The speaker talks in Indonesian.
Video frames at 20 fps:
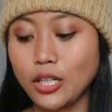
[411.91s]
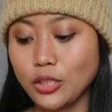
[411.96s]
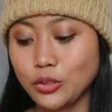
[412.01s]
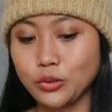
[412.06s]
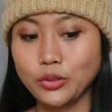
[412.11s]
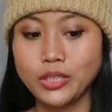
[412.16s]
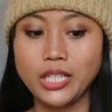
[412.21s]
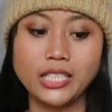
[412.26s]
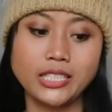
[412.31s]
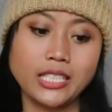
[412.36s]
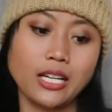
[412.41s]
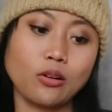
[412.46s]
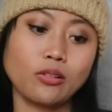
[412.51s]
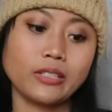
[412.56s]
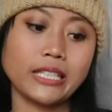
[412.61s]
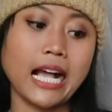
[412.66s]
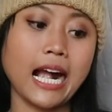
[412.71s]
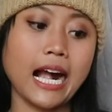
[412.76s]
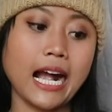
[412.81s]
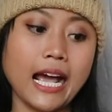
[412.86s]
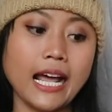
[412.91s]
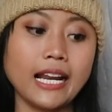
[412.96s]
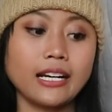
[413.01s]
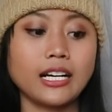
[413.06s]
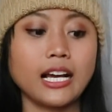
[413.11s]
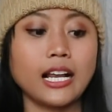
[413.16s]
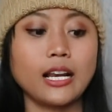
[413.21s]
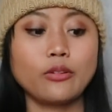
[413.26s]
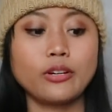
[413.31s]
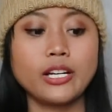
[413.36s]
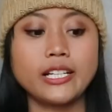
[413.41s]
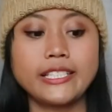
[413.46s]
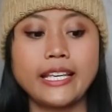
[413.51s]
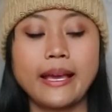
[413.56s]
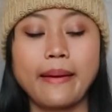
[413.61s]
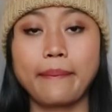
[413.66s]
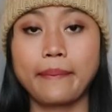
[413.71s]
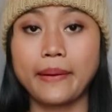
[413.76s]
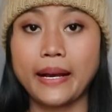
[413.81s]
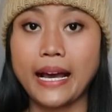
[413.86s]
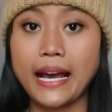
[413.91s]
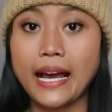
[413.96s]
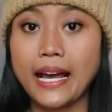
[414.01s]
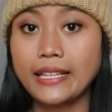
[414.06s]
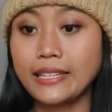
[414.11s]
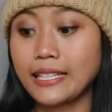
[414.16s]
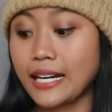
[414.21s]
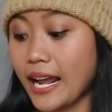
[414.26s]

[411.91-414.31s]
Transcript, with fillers: kalau sudah sarung tangan kalian udah siapkan